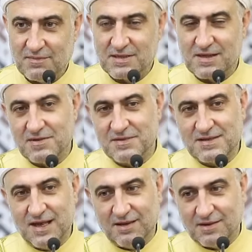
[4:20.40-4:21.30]
مصاري
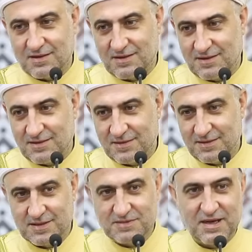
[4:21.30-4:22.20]
بتساعدك
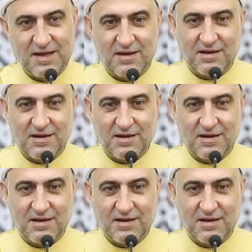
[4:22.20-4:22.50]
اسمها يا